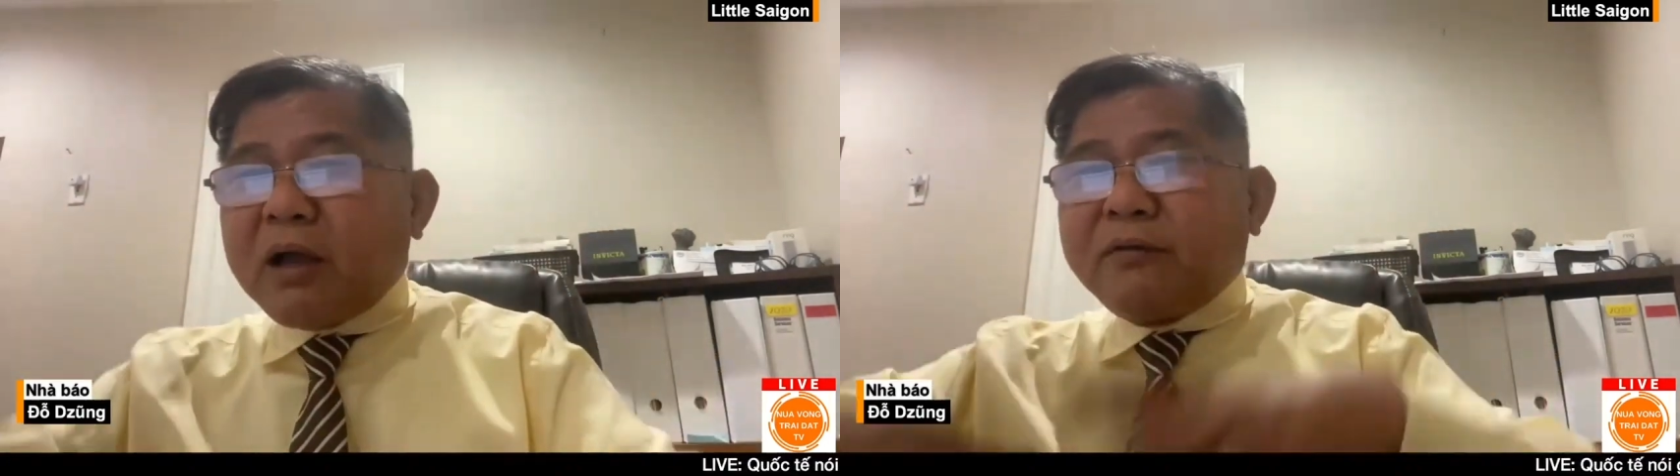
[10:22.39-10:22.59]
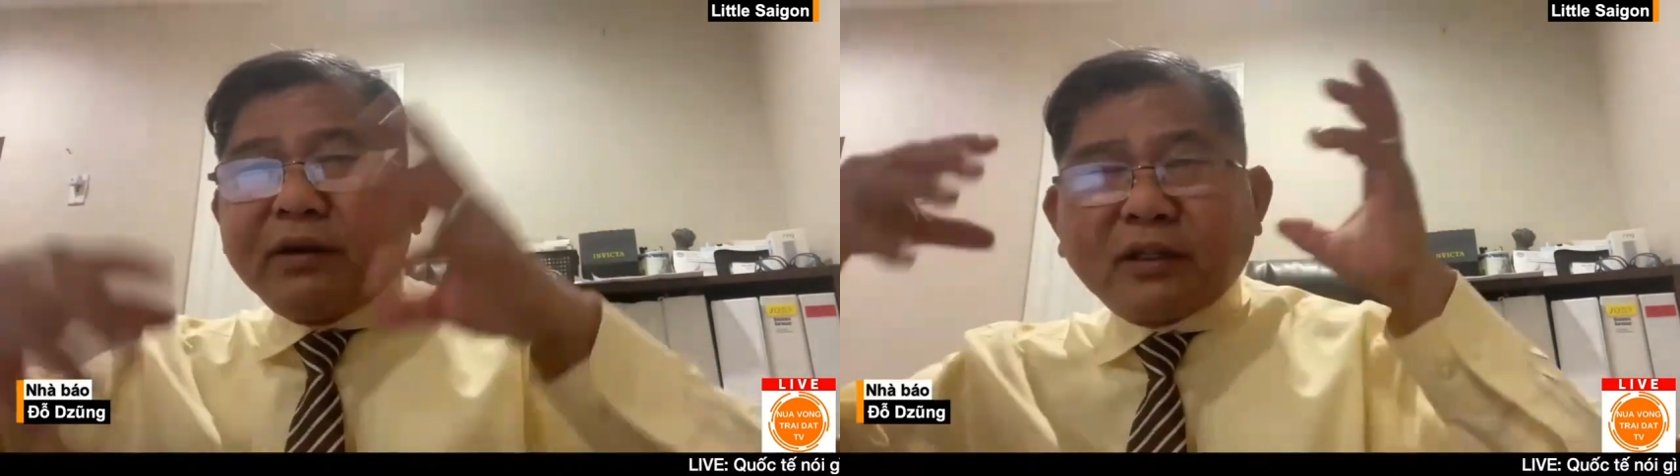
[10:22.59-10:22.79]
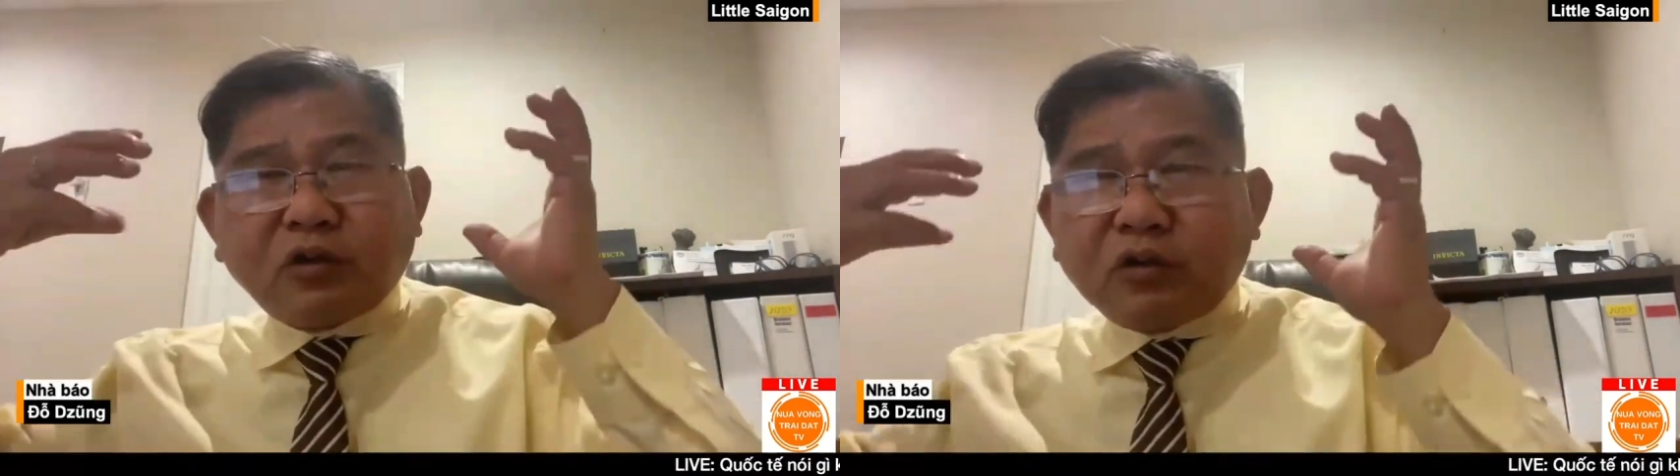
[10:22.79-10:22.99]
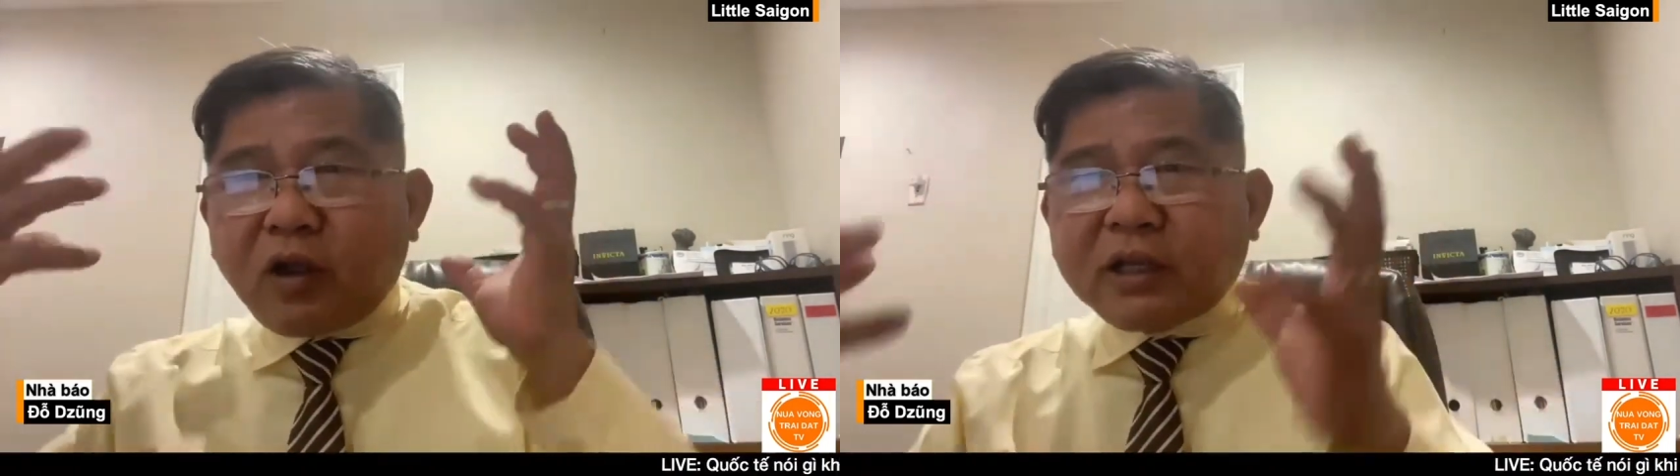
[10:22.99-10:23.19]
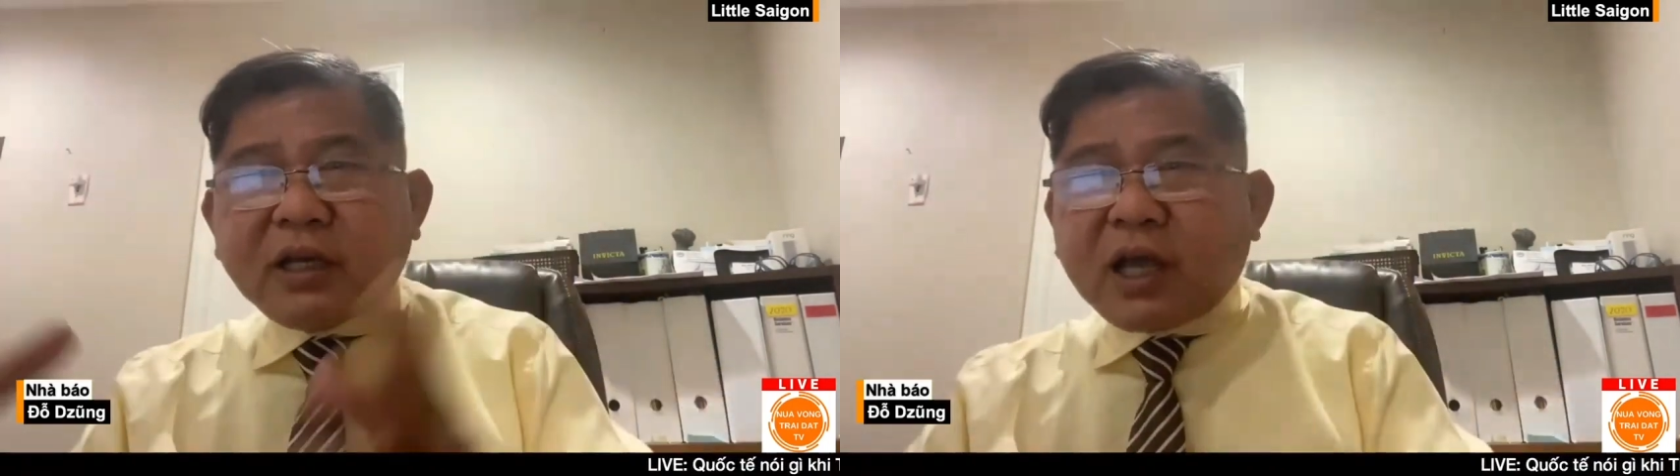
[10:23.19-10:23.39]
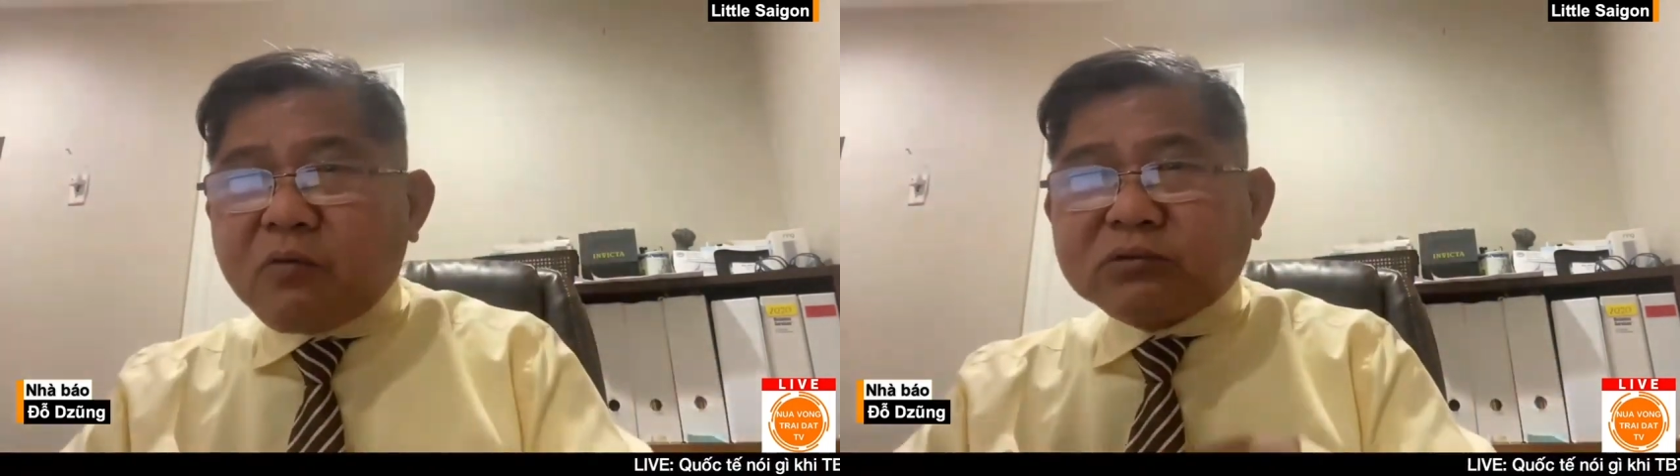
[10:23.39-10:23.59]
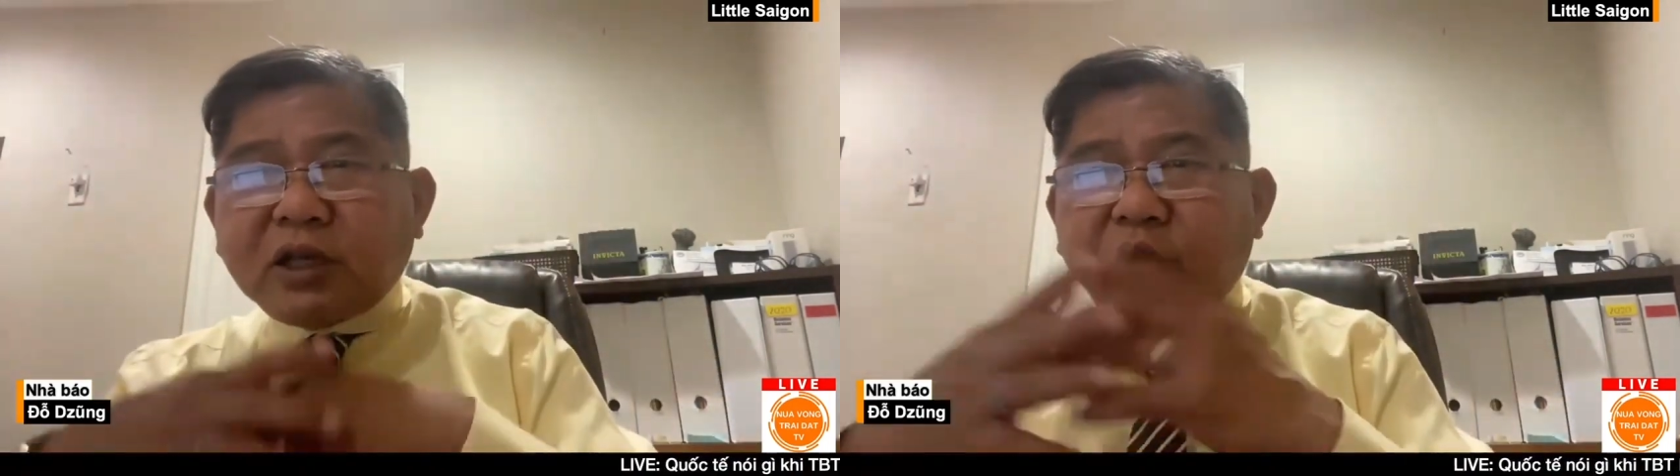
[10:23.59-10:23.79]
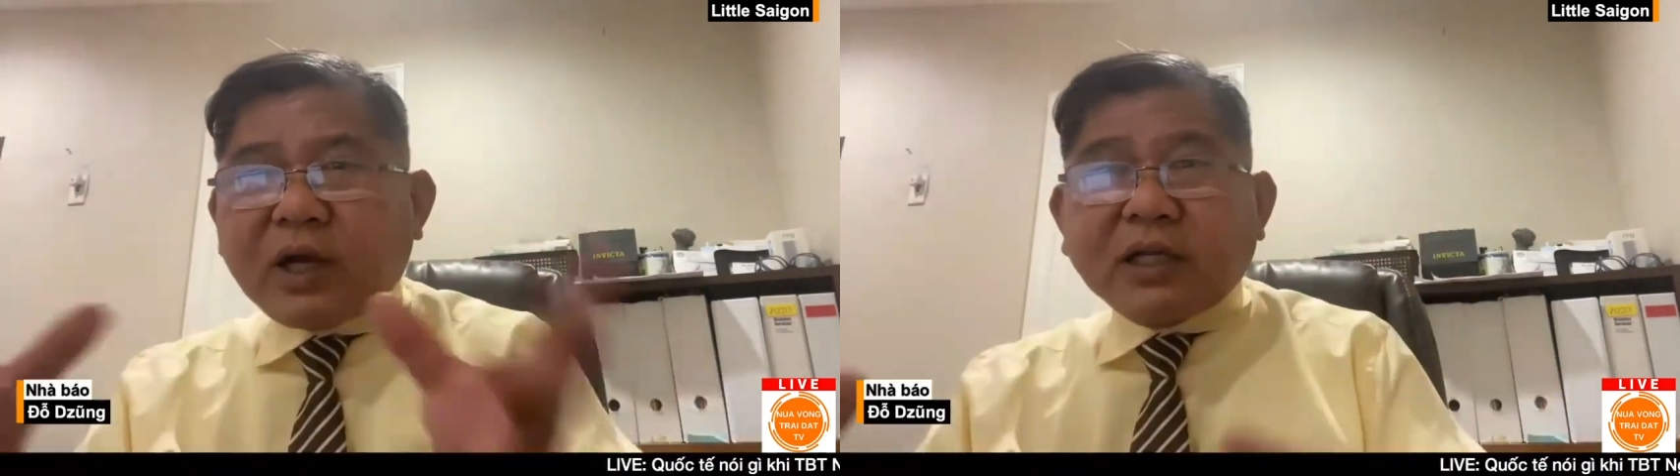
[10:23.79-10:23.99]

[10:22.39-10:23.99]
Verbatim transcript: bởi vì tôi nói nó không thay đổi